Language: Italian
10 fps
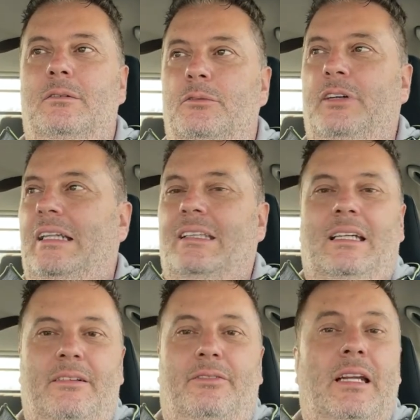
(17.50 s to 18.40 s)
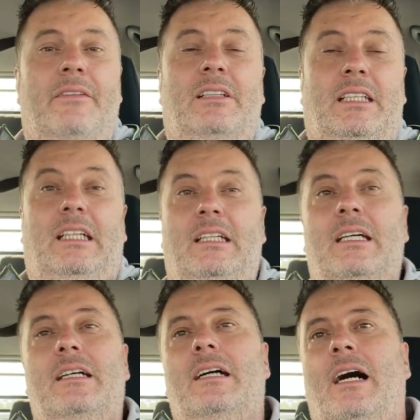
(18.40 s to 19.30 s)
fa delle, delle
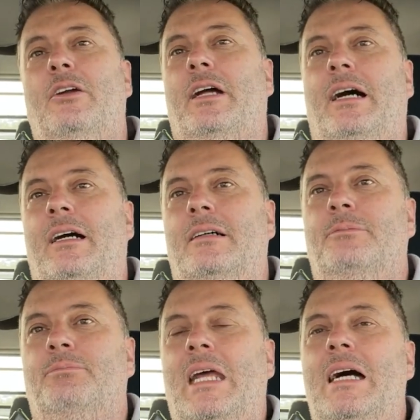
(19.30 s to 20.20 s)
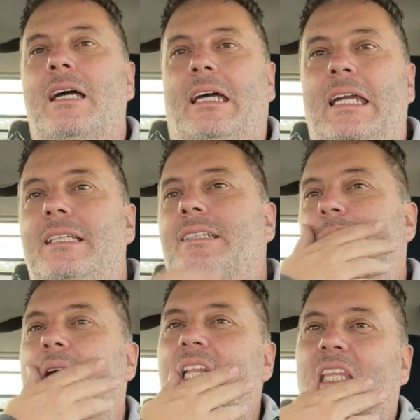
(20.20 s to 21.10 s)
vetrine. Allora,
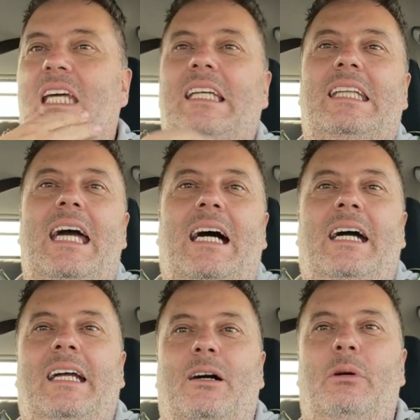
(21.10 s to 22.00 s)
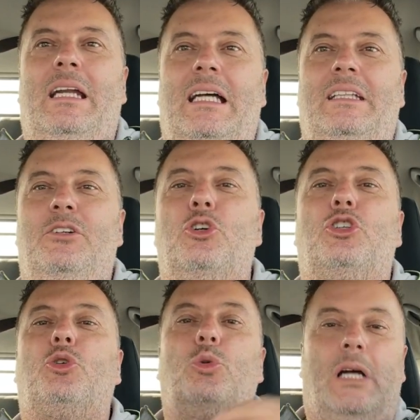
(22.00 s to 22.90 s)
inizialmente l'idea era quella di
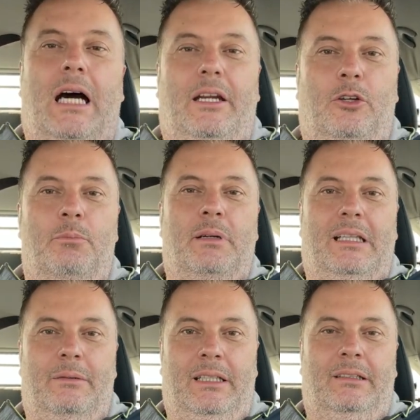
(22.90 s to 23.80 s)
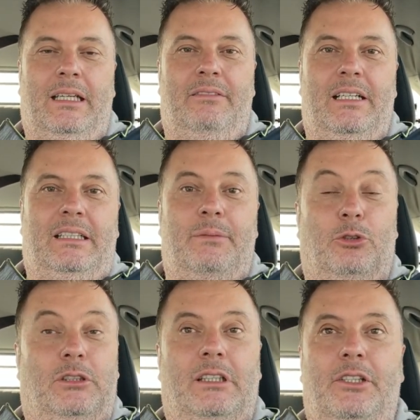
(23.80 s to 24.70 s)
oscurare completamente i vetri
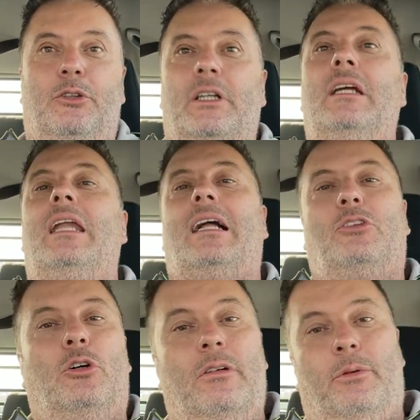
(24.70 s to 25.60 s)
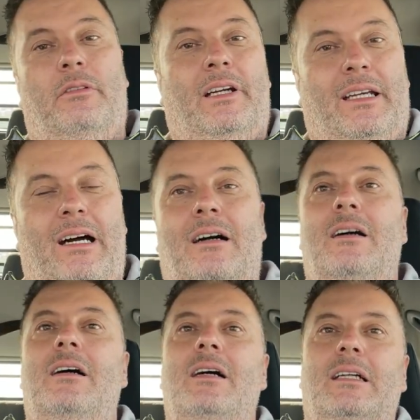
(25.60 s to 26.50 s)
posteriori laddove poi verrà
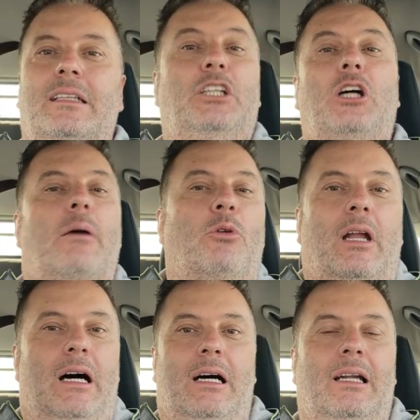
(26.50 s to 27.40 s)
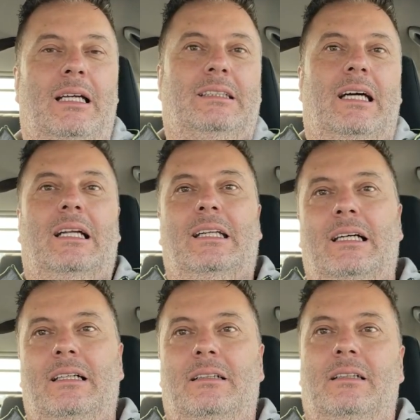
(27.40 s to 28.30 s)
diciamo la, la sala
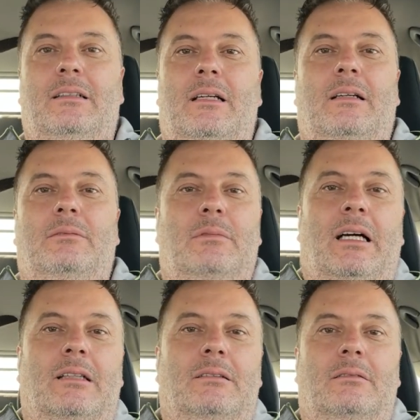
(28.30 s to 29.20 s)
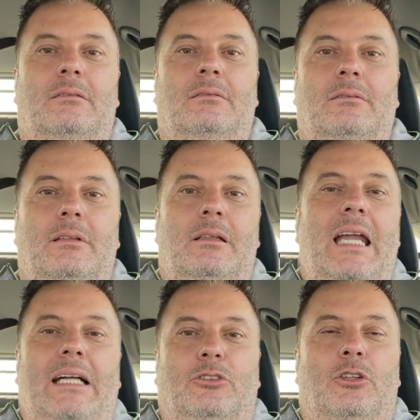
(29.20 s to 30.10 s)
da, la, la,
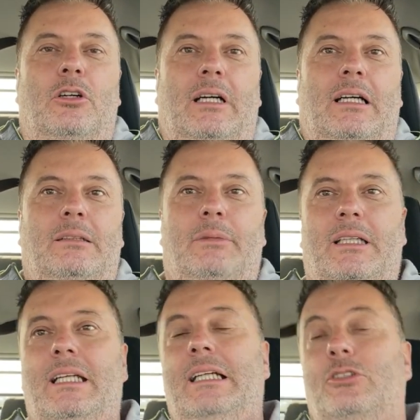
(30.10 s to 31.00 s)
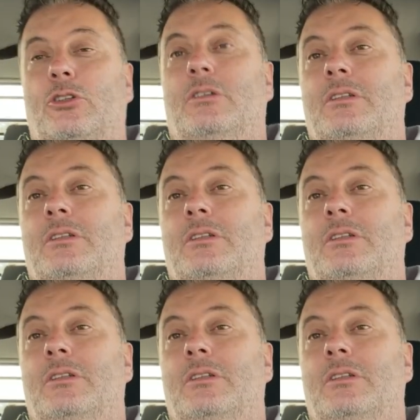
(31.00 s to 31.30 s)
letto, non la camera da letto.